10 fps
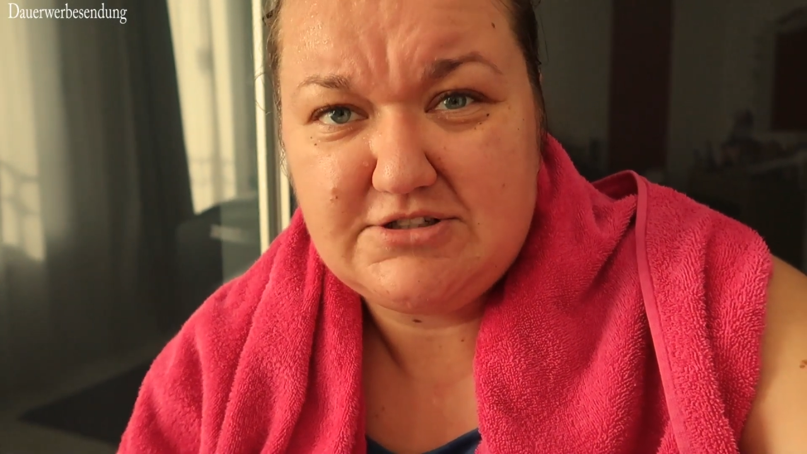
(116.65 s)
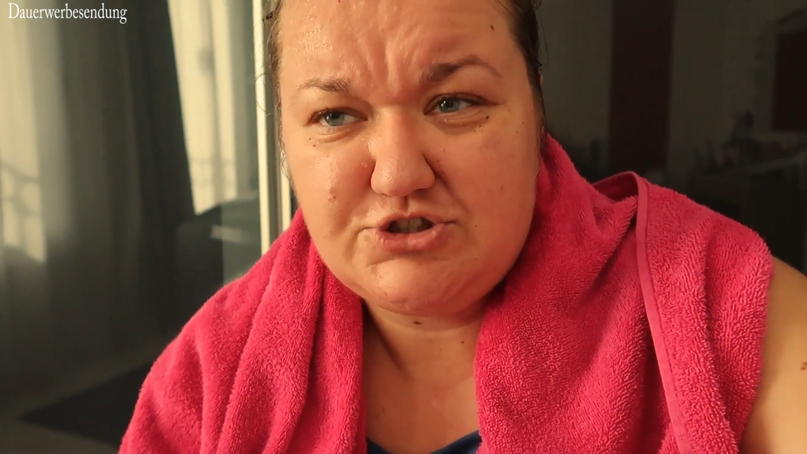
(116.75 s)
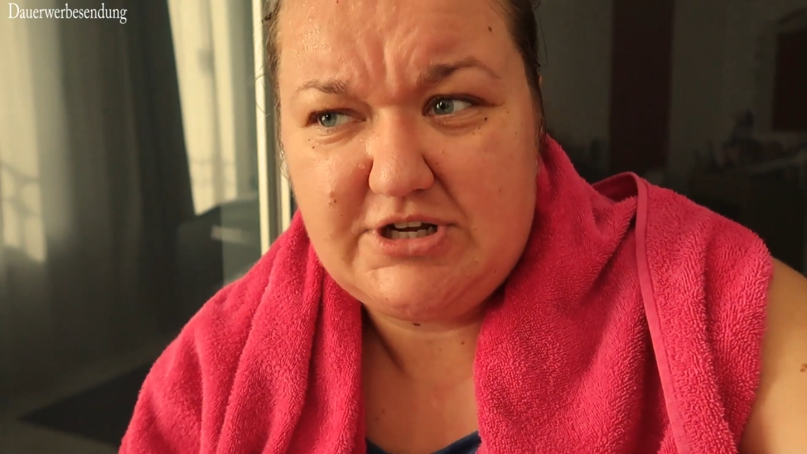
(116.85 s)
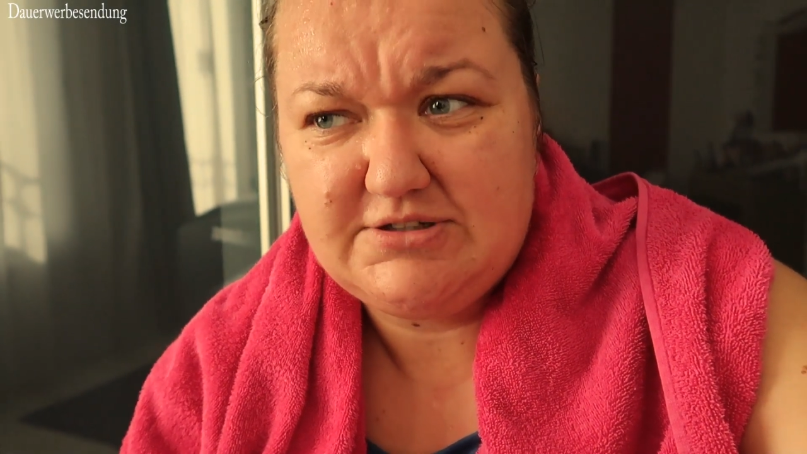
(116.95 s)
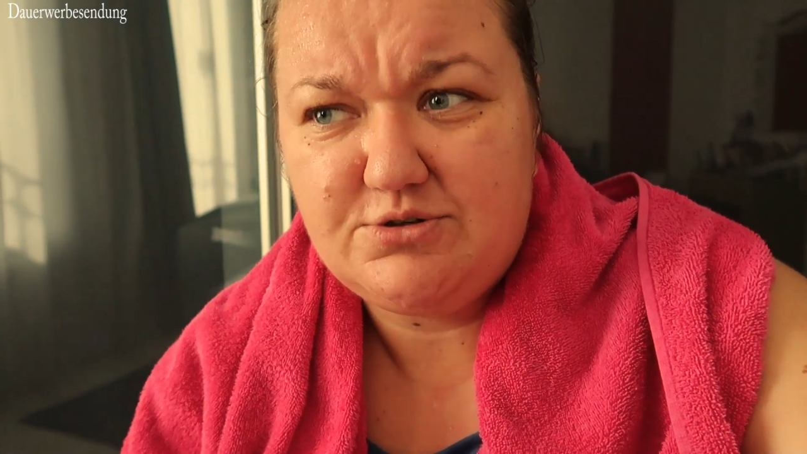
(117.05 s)

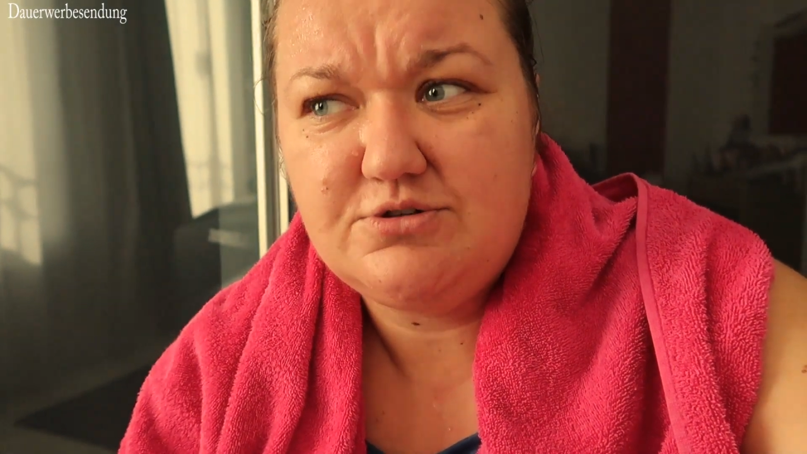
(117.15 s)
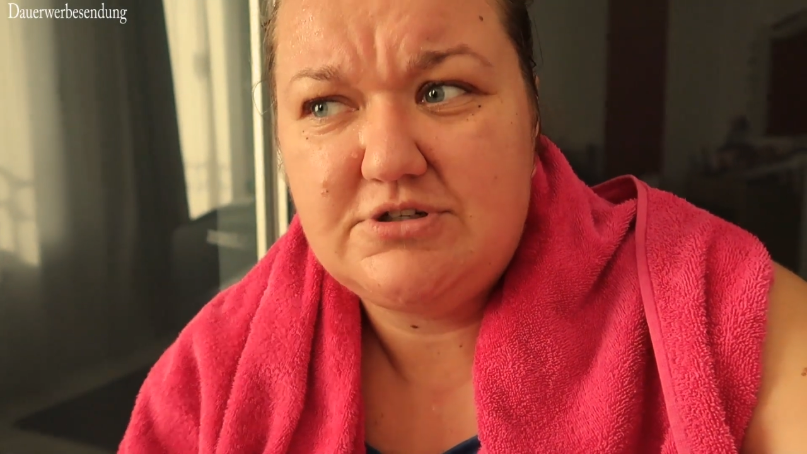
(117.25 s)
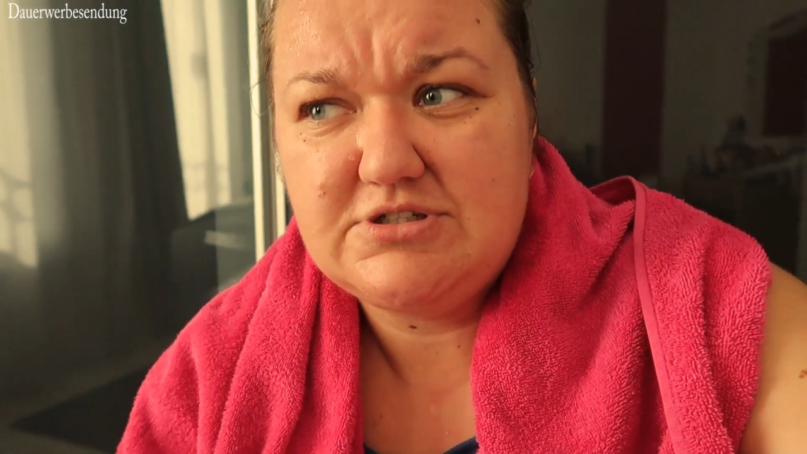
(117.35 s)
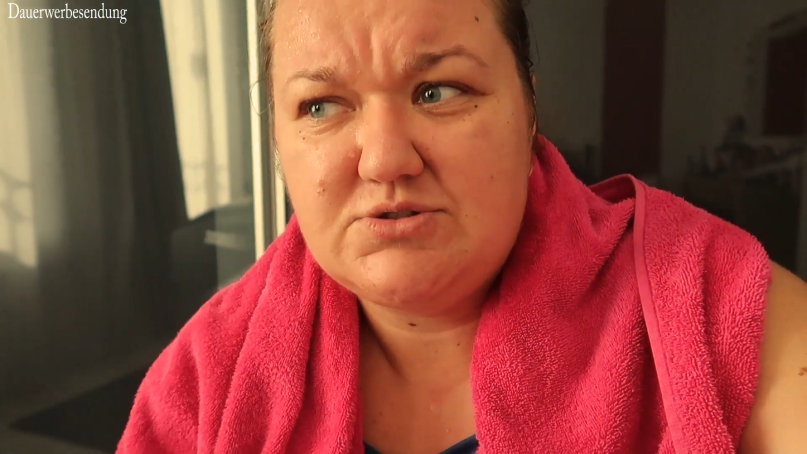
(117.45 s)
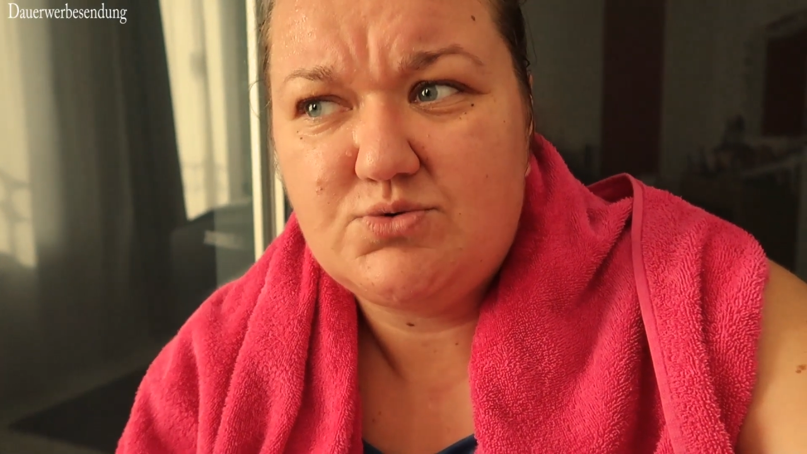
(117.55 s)
anscheinend doch
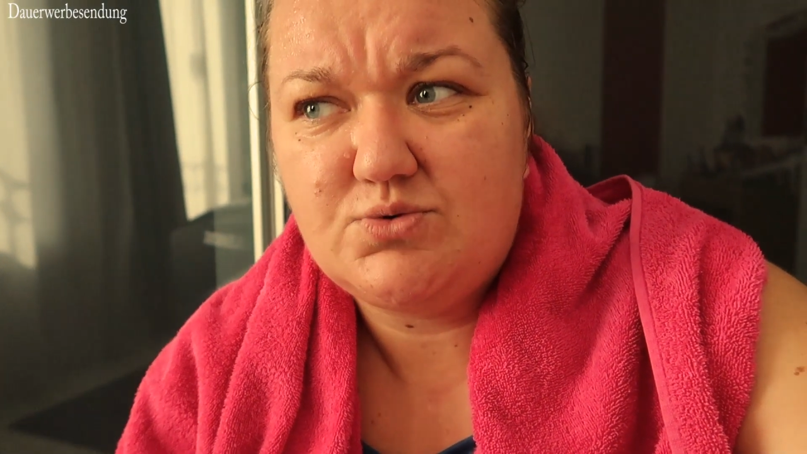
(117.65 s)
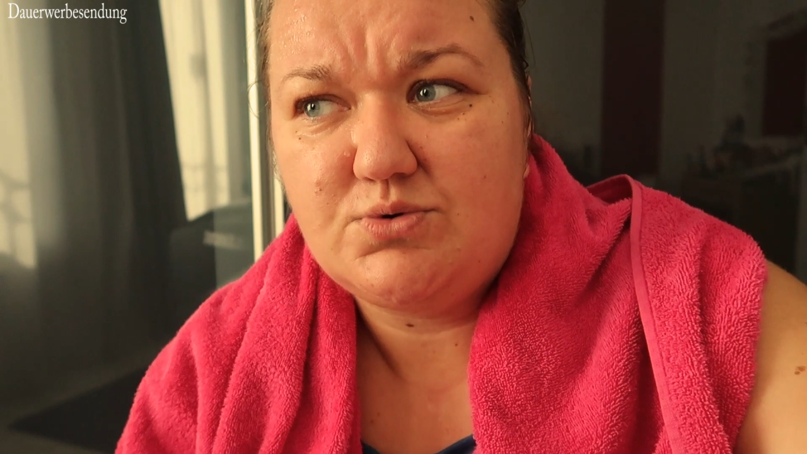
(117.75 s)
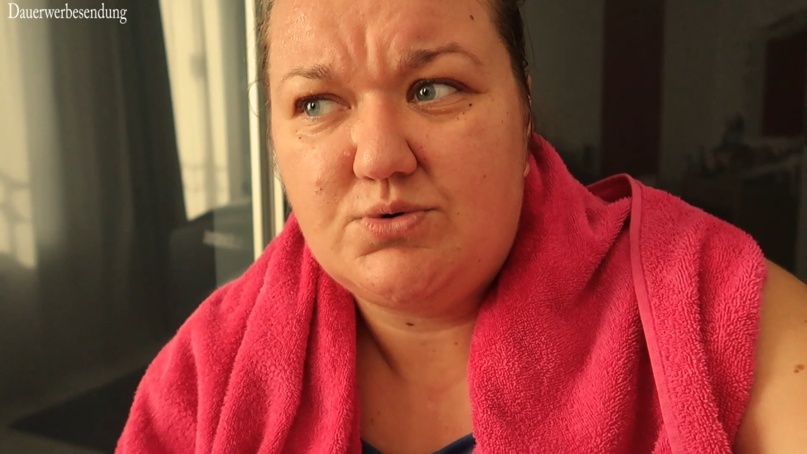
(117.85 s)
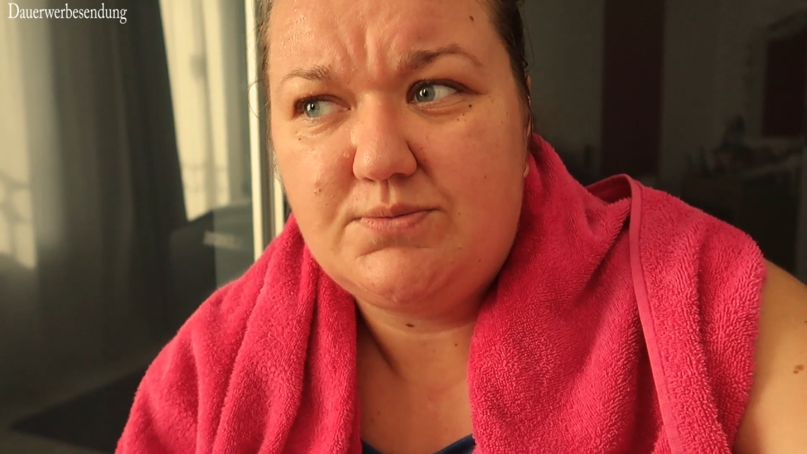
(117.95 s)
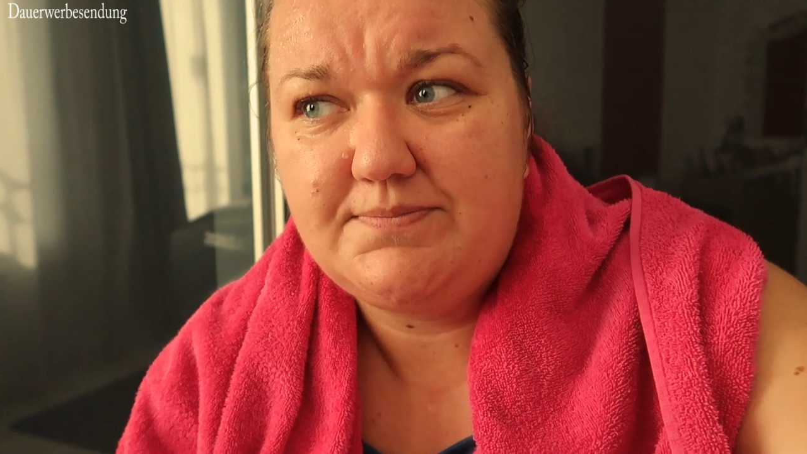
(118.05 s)
nicht
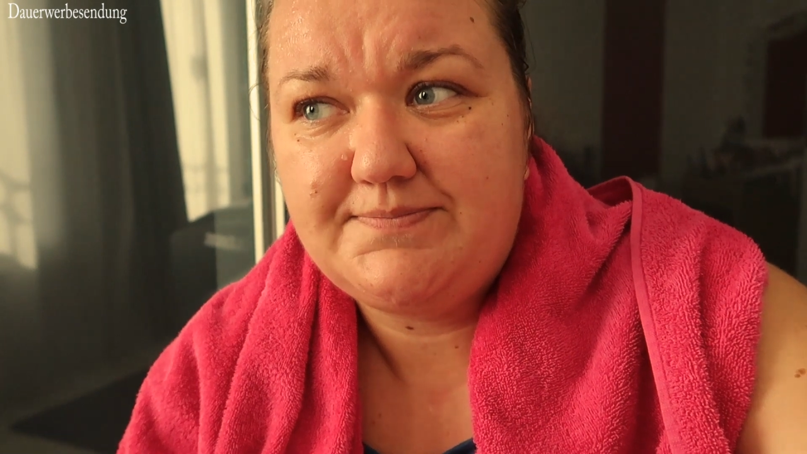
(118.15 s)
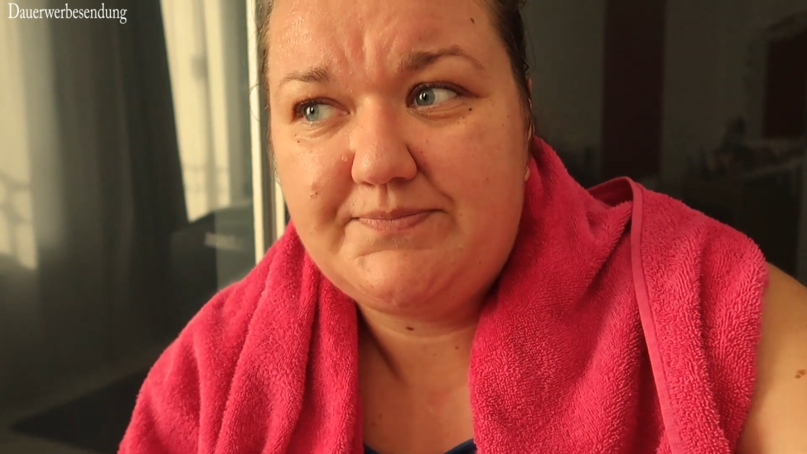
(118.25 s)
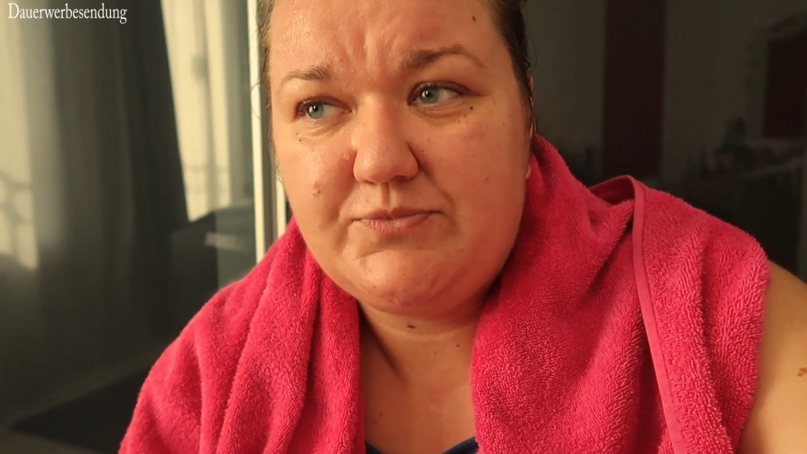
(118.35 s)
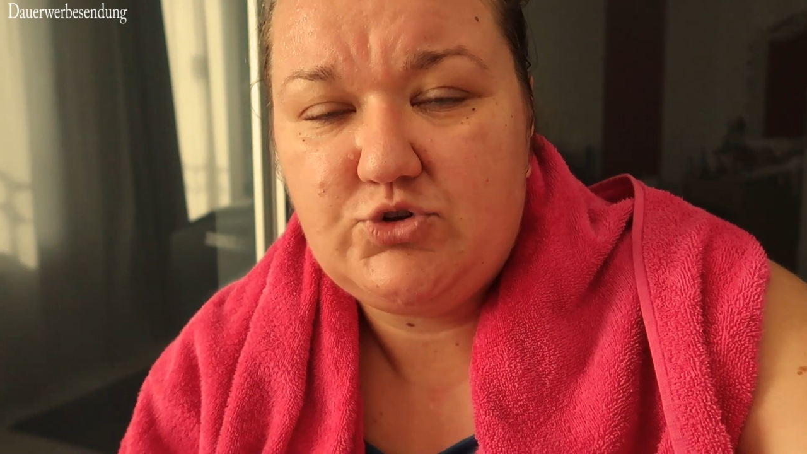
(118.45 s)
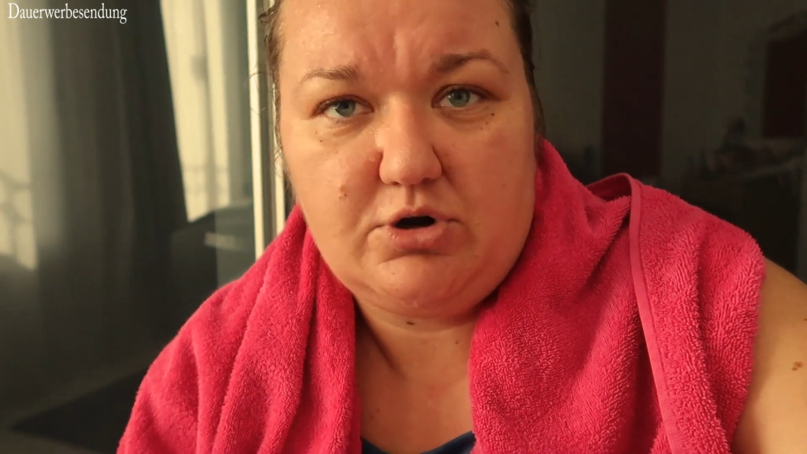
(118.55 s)
so
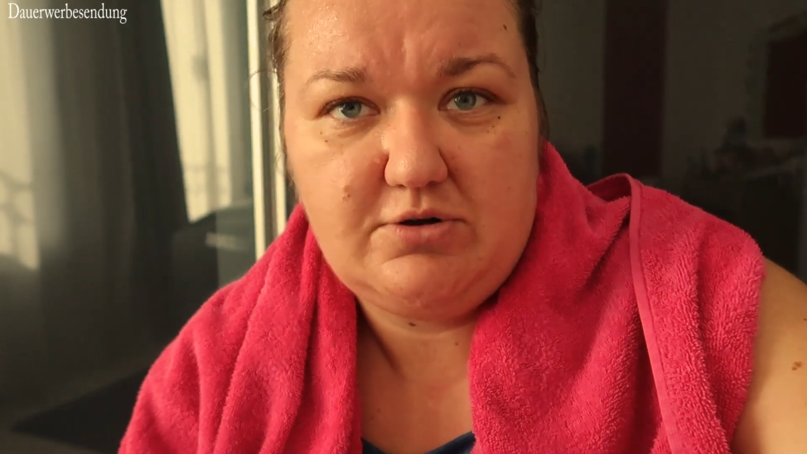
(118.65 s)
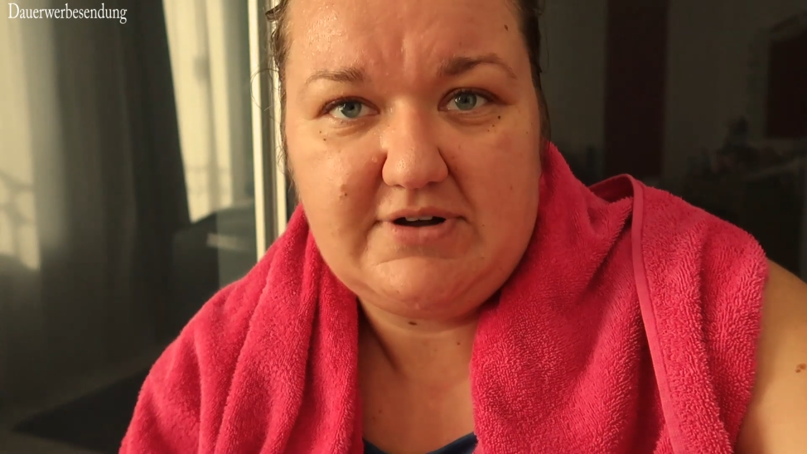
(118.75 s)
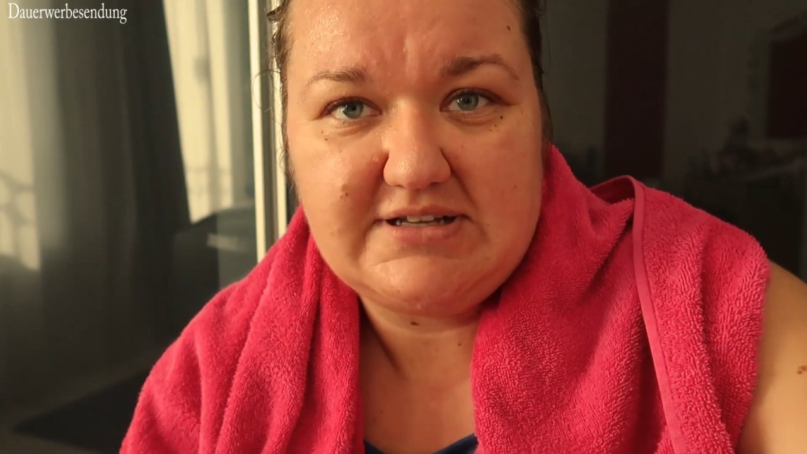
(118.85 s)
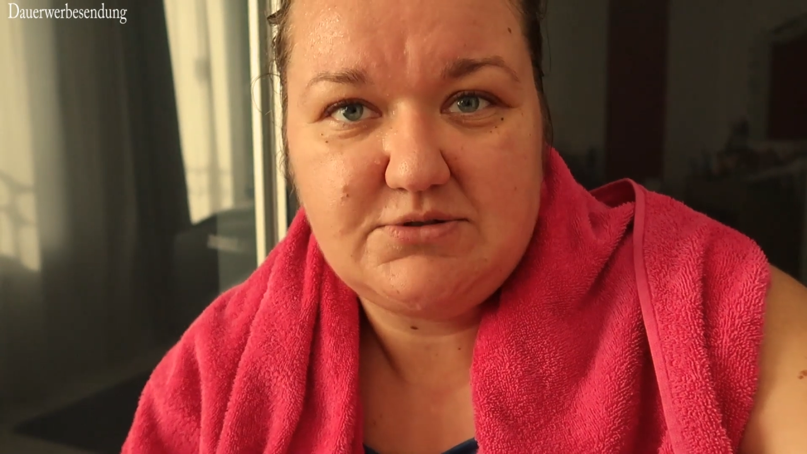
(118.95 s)
toll war.